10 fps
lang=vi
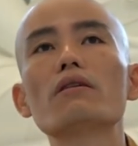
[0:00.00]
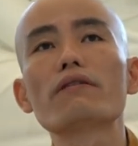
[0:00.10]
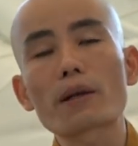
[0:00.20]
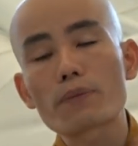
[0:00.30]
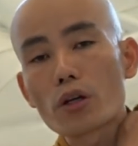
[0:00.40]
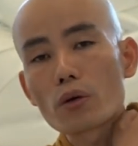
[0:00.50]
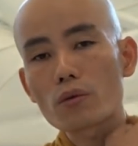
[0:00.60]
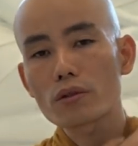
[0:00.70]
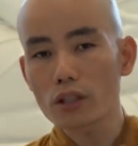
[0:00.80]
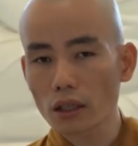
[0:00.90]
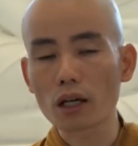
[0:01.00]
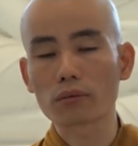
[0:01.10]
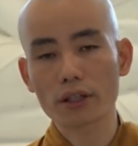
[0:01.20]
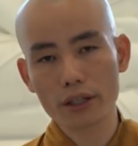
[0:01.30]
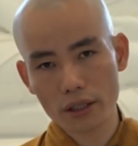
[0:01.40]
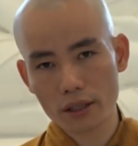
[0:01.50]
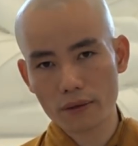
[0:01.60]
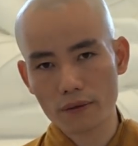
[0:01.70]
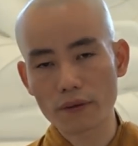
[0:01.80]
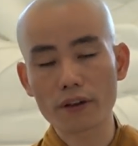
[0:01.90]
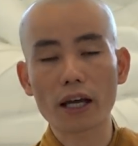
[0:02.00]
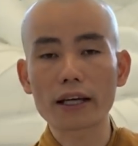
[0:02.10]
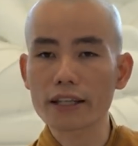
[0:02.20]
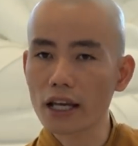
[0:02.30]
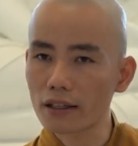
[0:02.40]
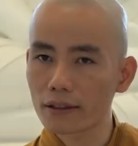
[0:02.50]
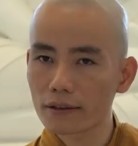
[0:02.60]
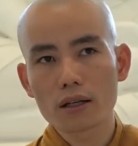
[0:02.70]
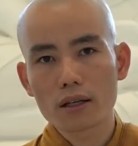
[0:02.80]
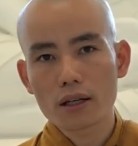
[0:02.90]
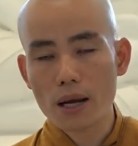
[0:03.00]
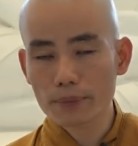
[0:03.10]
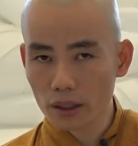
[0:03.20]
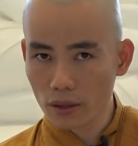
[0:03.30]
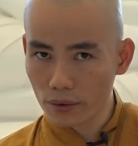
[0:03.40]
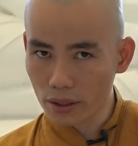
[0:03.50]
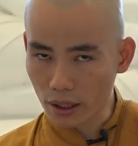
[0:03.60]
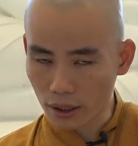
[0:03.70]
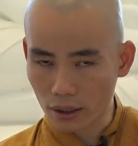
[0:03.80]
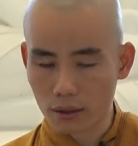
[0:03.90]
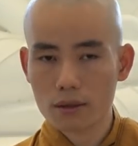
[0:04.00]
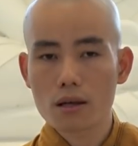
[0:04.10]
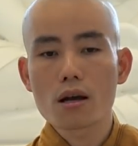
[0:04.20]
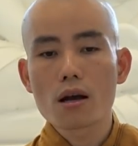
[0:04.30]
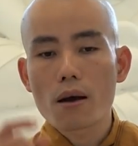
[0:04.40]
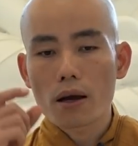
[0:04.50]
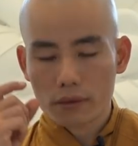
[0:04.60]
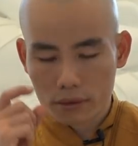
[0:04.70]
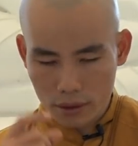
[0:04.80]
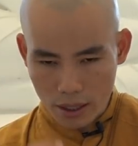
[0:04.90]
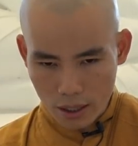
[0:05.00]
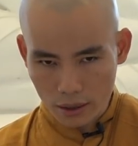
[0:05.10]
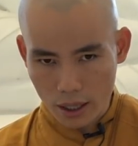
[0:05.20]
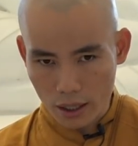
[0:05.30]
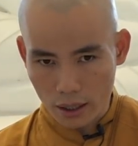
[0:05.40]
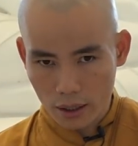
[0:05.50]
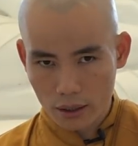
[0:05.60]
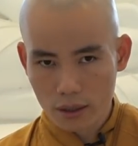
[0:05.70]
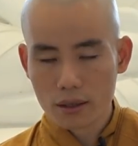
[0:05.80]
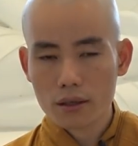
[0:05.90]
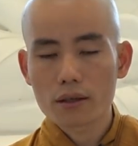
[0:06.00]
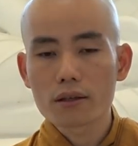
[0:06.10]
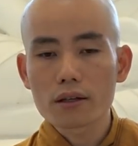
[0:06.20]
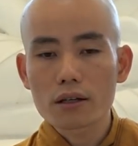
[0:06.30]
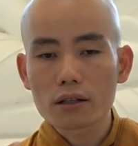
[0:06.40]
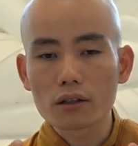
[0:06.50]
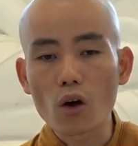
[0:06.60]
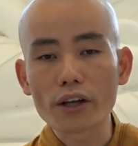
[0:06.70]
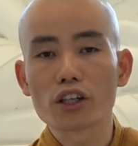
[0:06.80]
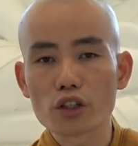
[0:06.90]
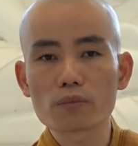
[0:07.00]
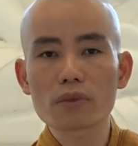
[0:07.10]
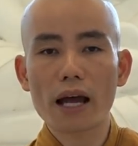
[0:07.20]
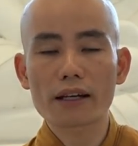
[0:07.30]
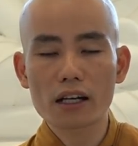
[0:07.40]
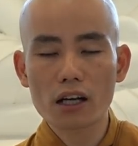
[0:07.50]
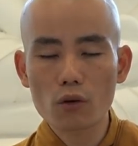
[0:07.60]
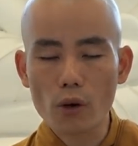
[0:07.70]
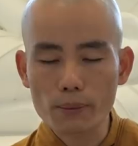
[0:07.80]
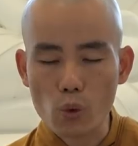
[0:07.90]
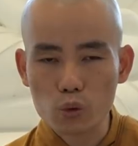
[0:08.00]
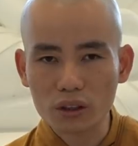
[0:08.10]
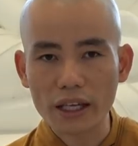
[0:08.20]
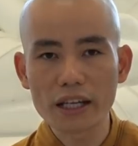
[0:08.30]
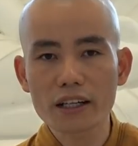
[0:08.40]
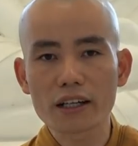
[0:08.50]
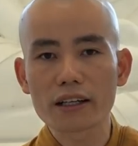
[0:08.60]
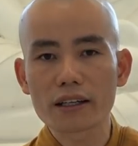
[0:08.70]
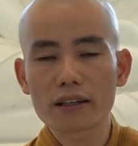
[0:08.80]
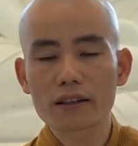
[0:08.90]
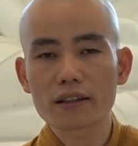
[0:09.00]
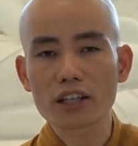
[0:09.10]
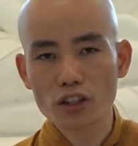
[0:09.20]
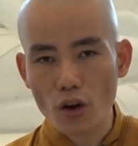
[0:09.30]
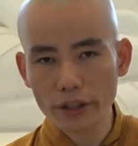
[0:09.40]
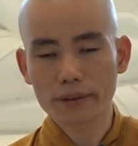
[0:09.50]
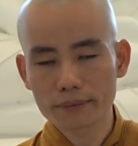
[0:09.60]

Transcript: phát biểu chấn động thế giới về việc ăn chay, ông ta nói rằng thế đất này loài người chúng ta đang có khoảng một tỷ người chết đói,